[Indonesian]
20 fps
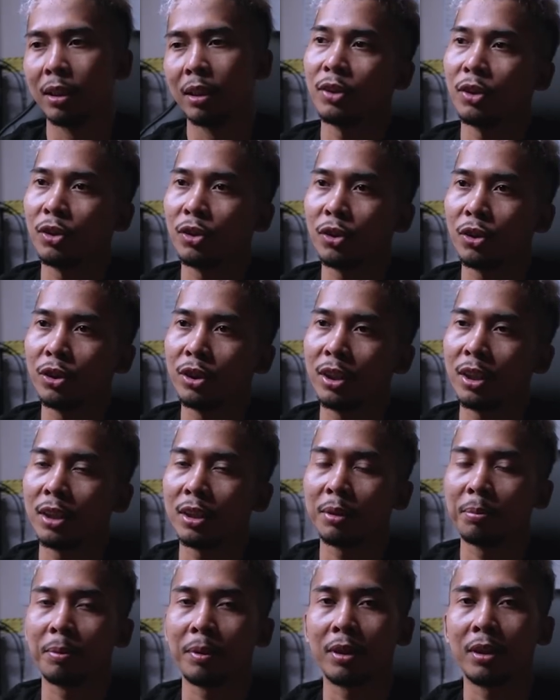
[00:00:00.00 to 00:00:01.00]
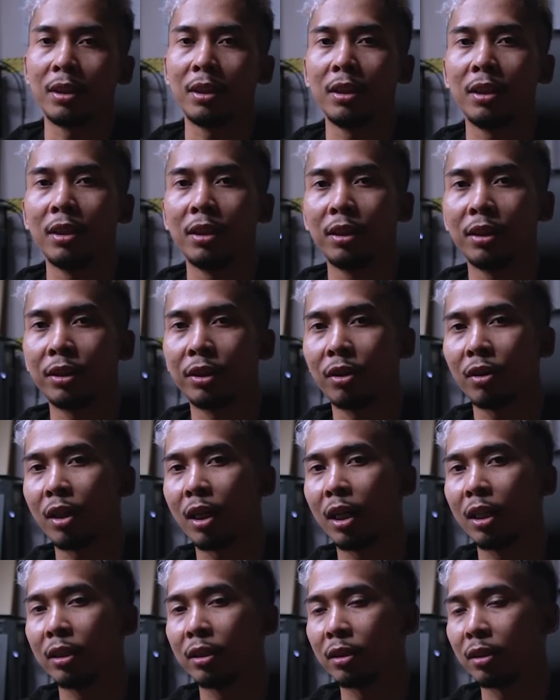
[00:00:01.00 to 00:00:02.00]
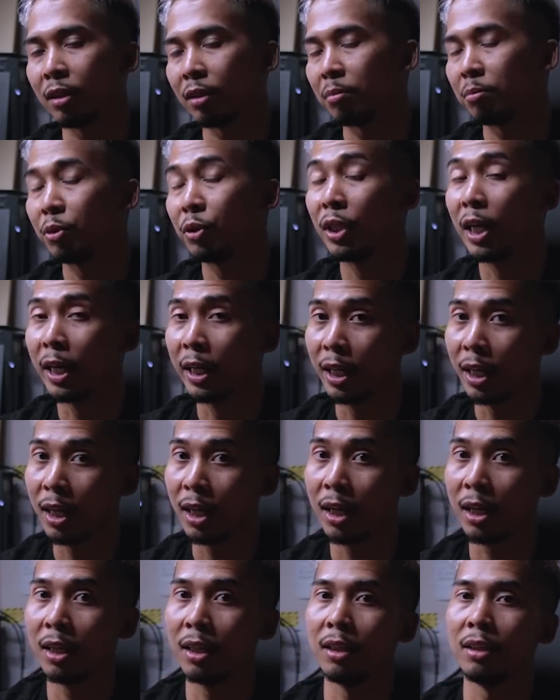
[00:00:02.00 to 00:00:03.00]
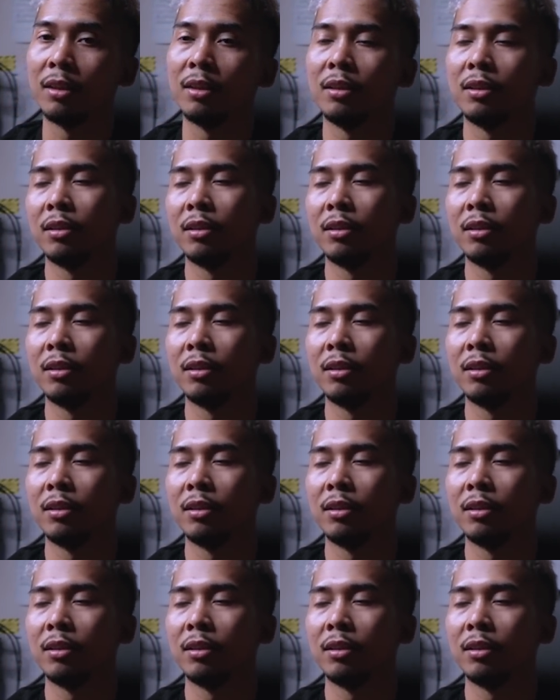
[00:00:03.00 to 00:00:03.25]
Contohnya seperti shock culture budaya.